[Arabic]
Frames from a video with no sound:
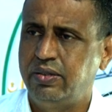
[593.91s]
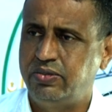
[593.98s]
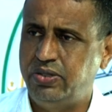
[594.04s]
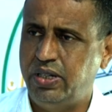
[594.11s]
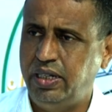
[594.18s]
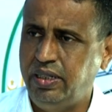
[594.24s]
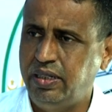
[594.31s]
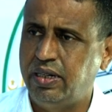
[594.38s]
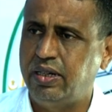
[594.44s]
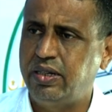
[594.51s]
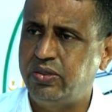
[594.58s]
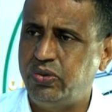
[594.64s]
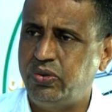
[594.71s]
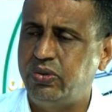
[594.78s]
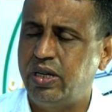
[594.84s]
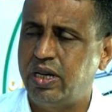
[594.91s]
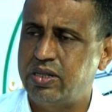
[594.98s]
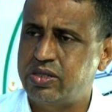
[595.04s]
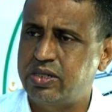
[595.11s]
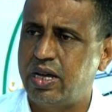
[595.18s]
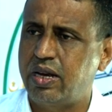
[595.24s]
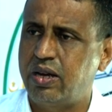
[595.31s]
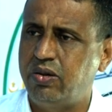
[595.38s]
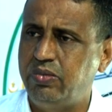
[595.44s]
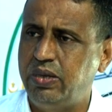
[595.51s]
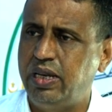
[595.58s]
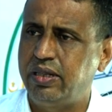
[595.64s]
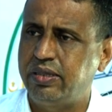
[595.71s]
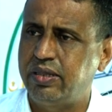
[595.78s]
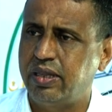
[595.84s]
فحين يدعون أنصارهم
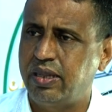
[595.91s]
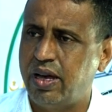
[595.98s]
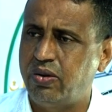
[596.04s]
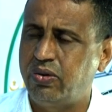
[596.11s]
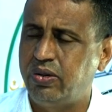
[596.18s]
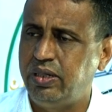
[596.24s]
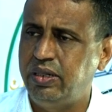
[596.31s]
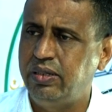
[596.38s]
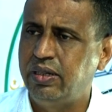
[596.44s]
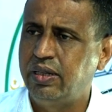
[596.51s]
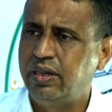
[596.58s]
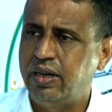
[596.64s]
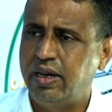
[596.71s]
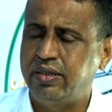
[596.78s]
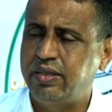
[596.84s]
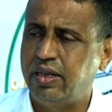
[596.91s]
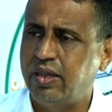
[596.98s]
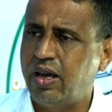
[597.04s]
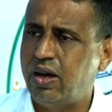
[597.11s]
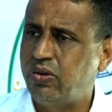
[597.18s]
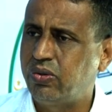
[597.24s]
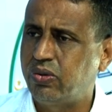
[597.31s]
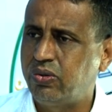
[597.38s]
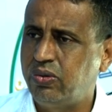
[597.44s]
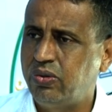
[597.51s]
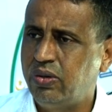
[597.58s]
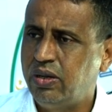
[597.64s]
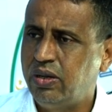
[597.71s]
إلى التظاهر التظاهر